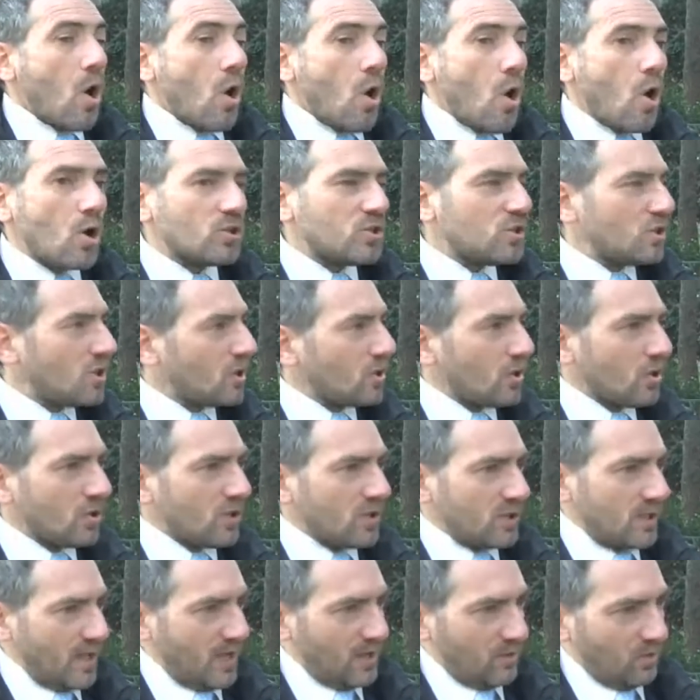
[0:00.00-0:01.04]
Oggi io non
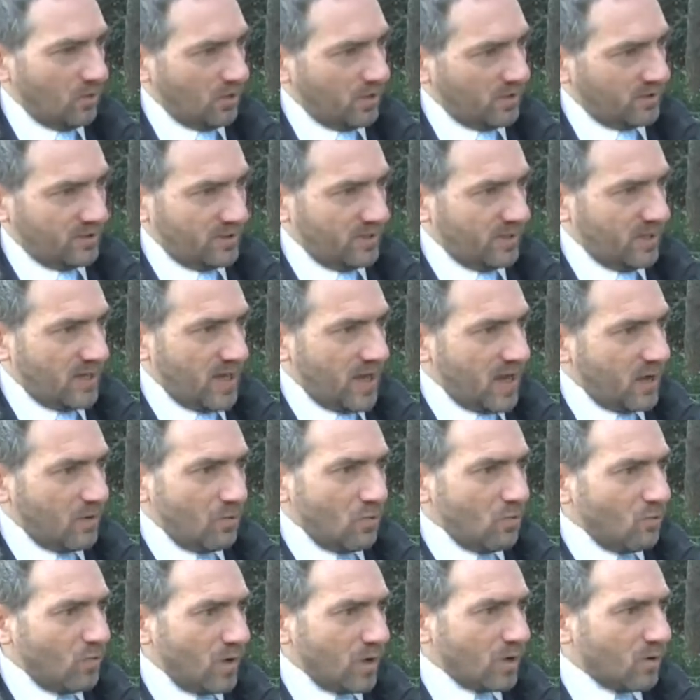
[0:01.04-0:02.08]
ritengo che sia
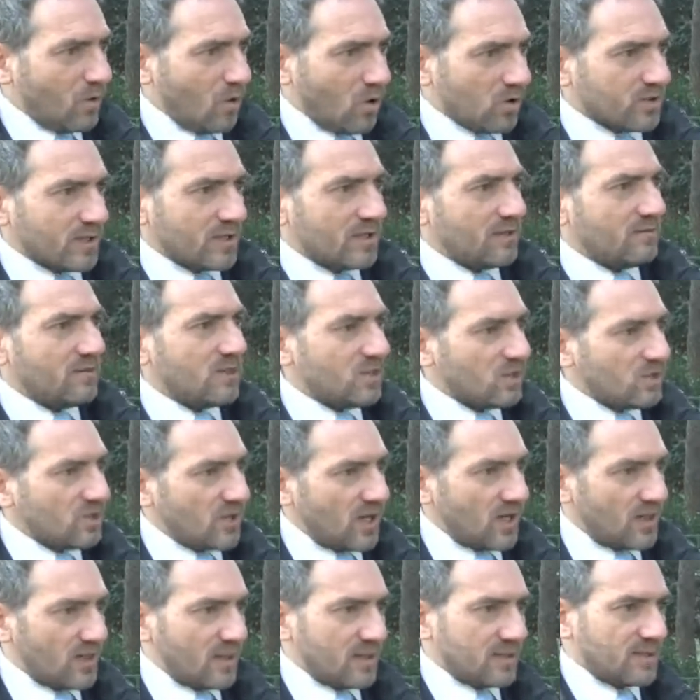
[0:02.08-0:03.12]
un qualcosa di
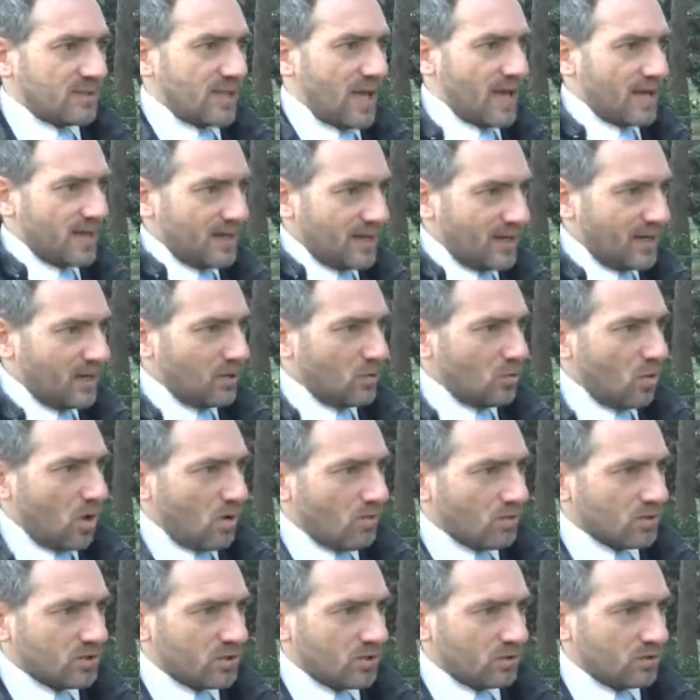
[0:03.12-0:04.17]
vincente stare nel
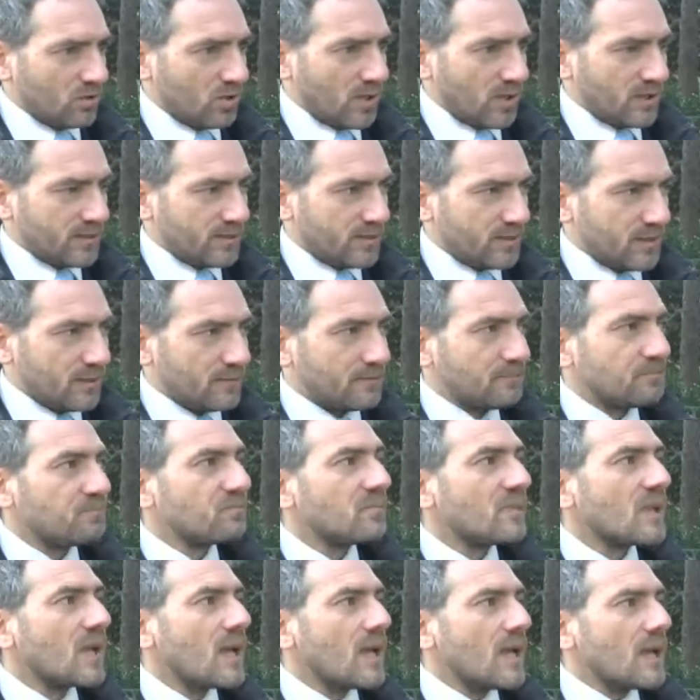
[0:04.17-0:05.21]
nuovo centrodestra.
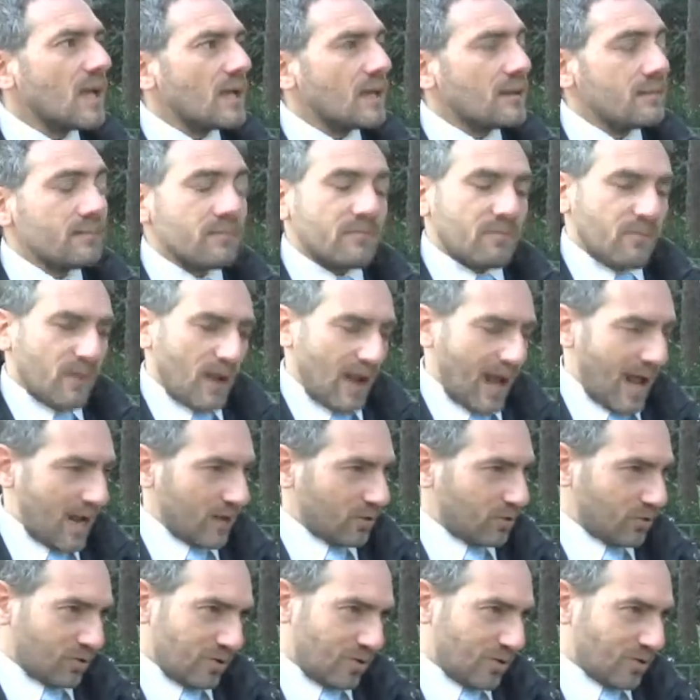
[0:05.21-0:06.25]
Tra
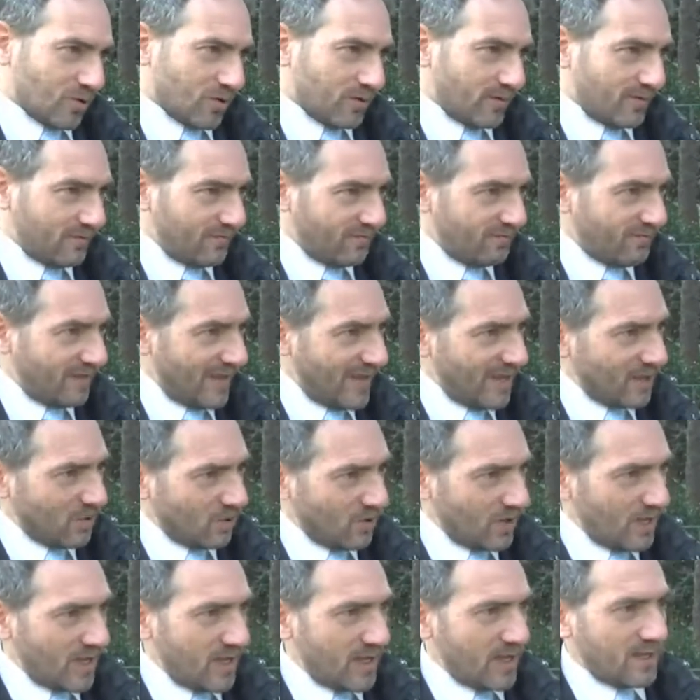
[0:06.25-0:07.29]
l'altro dico,
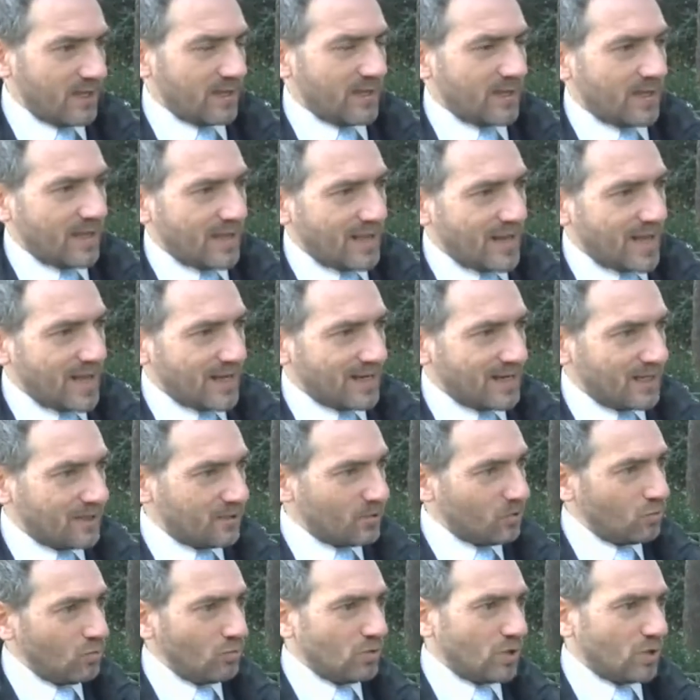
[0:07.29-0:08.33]
vero è che la
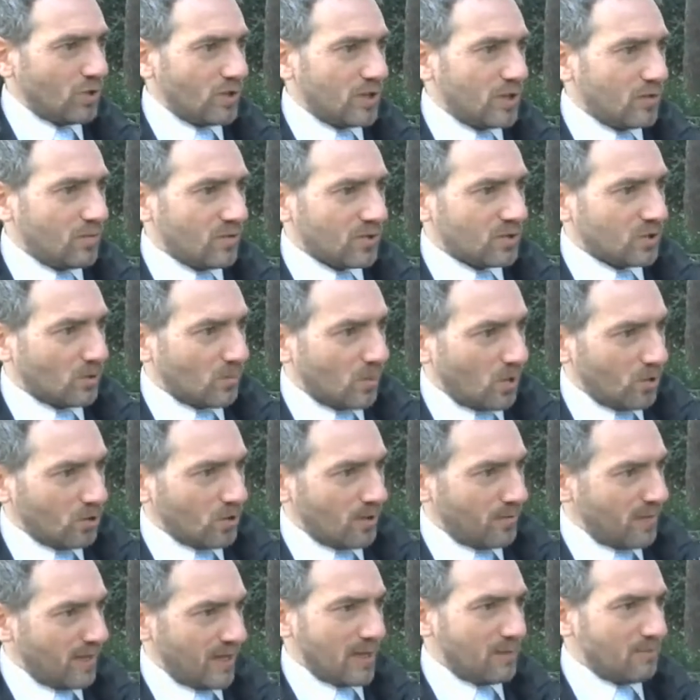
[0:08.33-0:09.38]
gratitudine non è di questo mondo
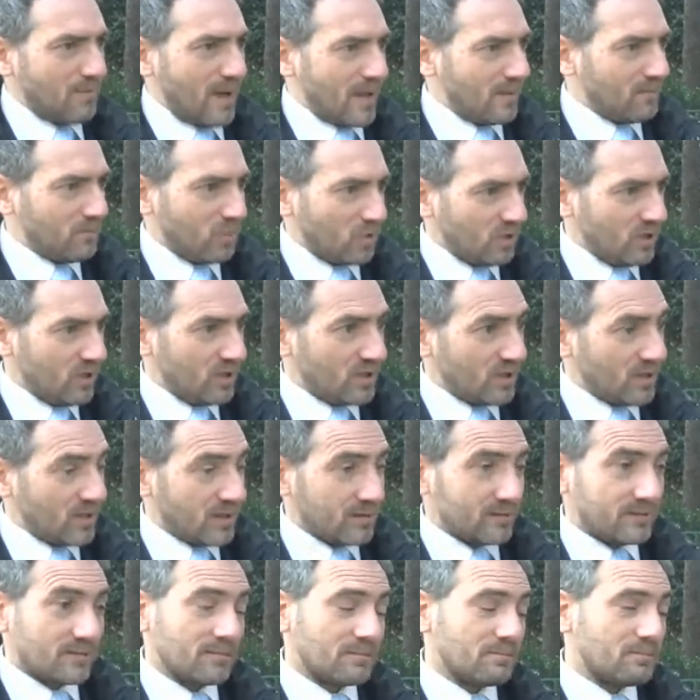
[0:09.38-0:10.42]
e men che mai in
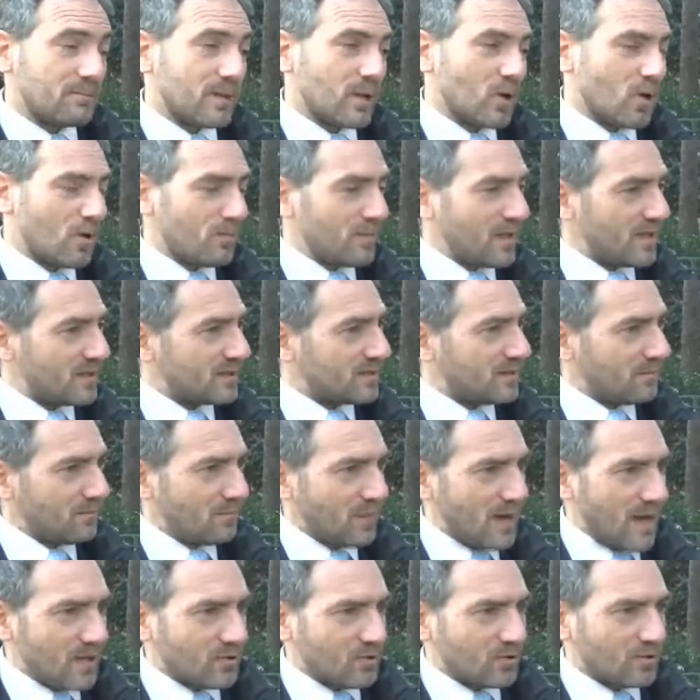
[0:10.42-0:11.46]
politica, però mi è
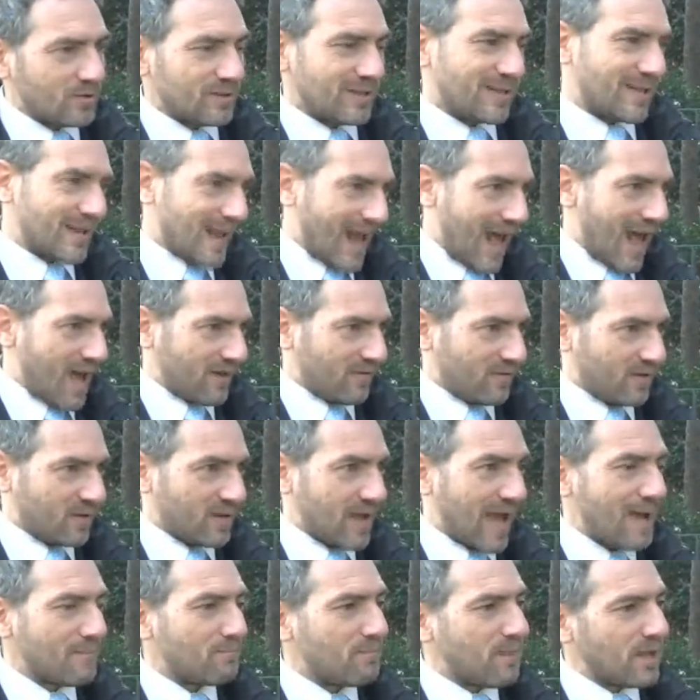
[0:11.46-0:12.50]
sembrato grave
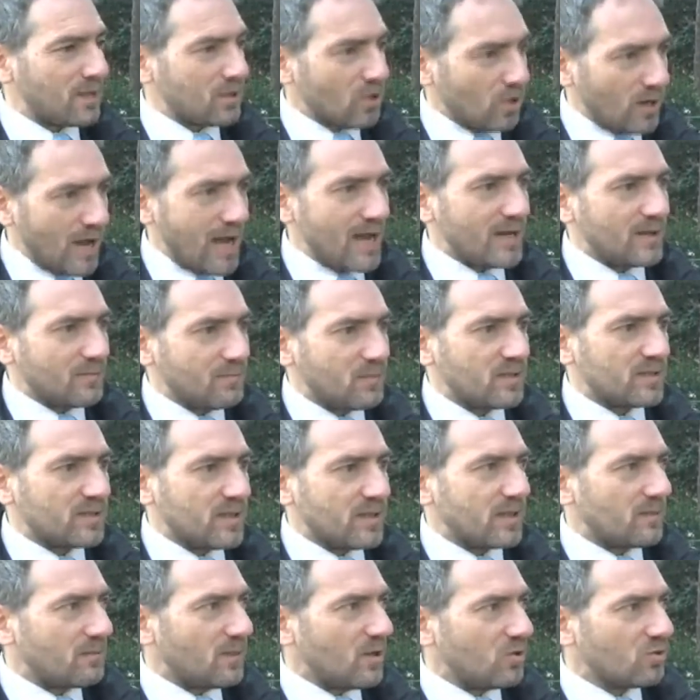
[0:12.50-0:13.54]
abbandonare il
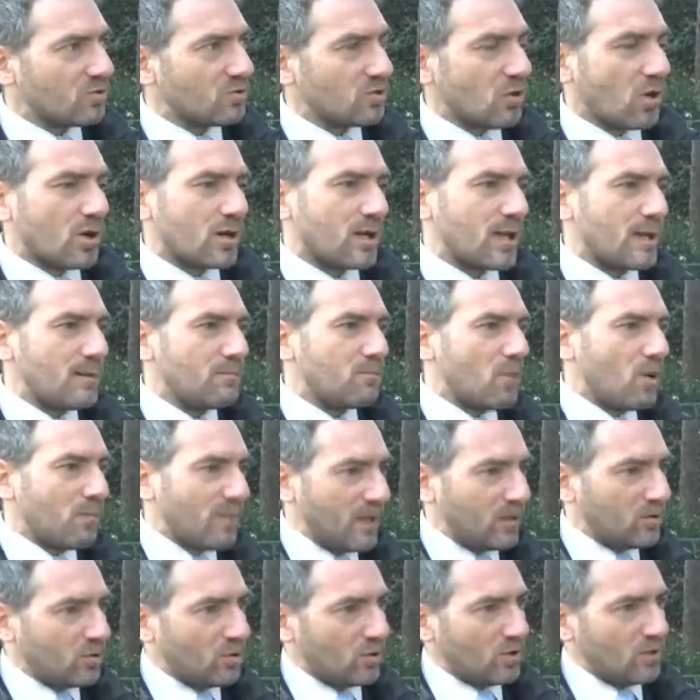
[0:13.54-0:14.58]
Presidente Berlusconi nel
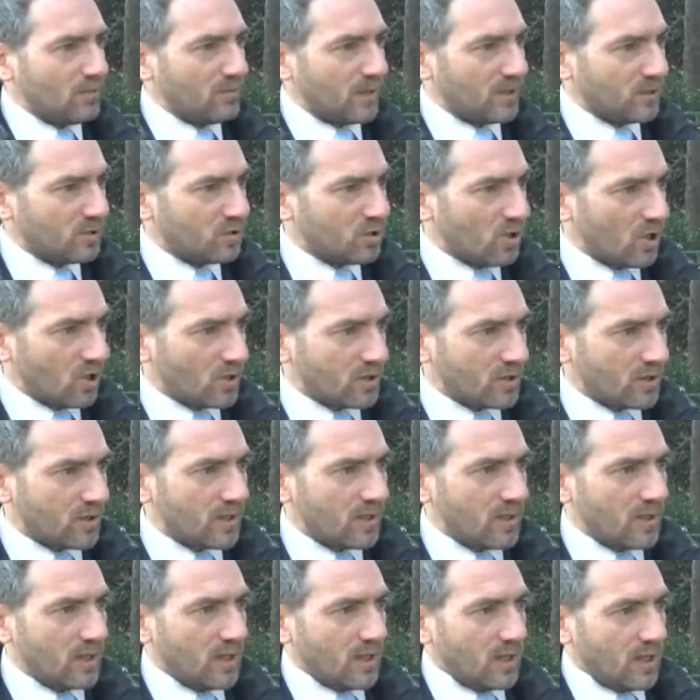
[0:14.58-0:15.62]
momento di maggior
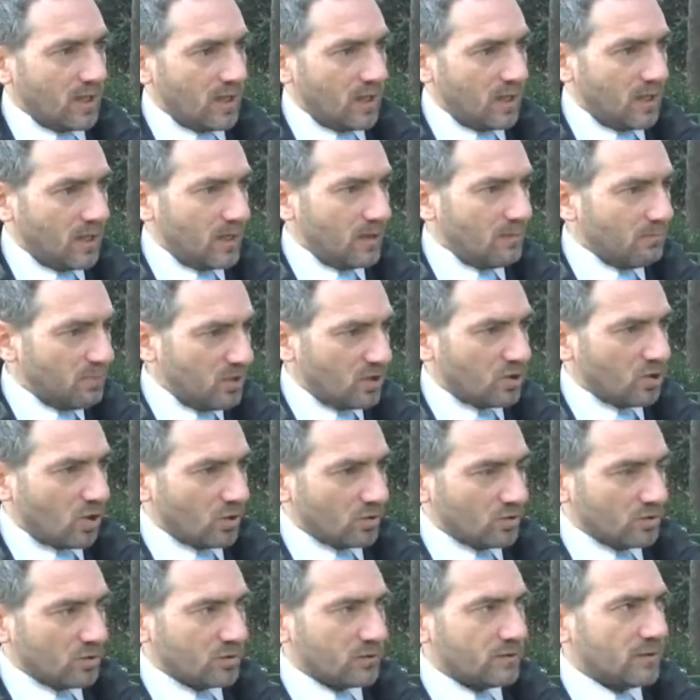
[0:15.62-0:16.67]
eh,
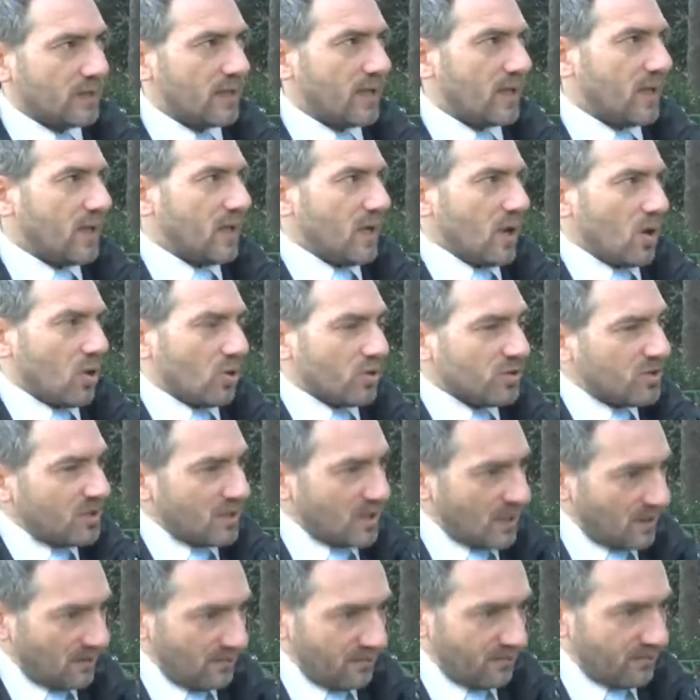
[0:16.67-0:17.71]
bisogno.
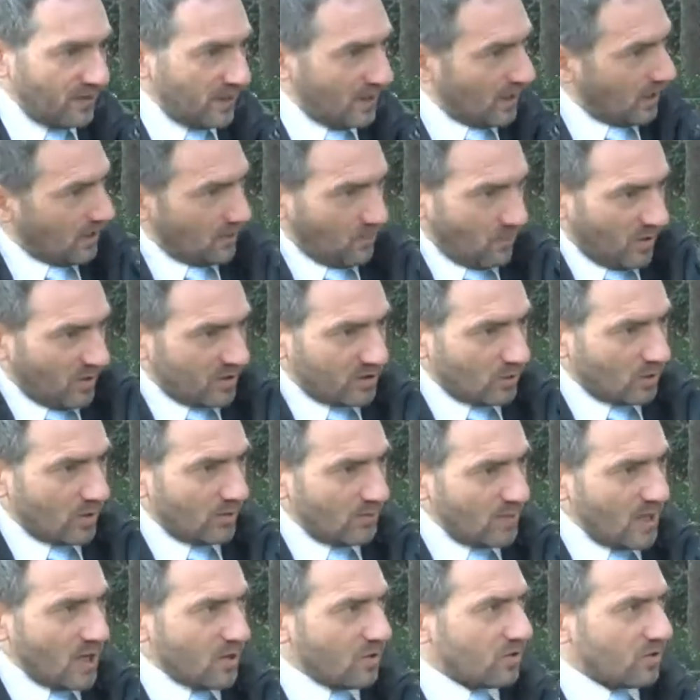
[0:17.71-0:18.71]
Considero infine, questa è una mia